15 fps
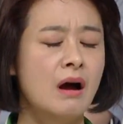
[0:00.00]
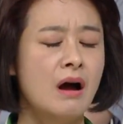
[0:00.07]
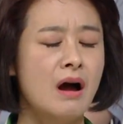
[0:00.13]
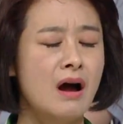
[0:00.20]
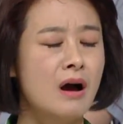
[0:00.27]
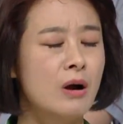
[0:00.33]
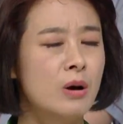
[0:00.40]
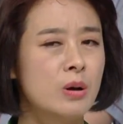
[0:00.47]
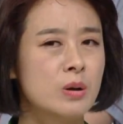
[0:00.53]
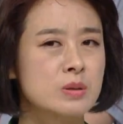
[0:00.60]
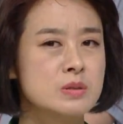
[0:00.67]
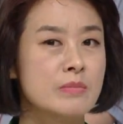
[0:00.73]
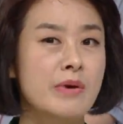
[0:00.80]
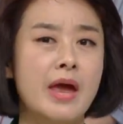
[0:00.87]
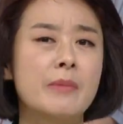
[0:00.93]
아
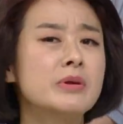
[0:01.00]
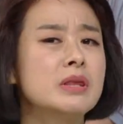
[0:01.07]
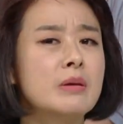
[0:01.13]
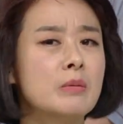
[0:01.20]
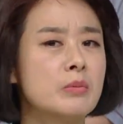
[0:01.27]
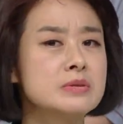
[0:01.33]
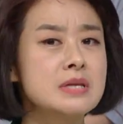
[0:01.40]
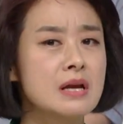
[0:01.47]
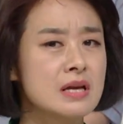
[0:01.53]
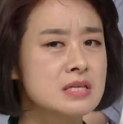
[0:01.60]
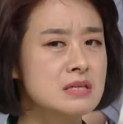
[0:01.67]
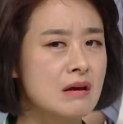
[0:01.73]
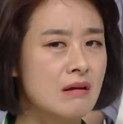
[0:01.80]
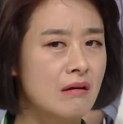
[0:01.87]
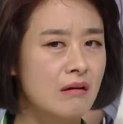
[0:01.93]
정말 애비 때문에 못
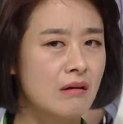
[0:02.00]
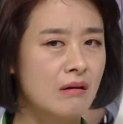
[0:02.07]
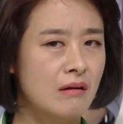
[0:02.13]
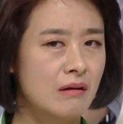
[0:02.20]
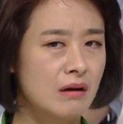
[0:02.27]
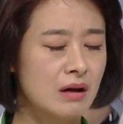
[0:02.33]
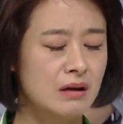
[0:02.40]
살겠어요.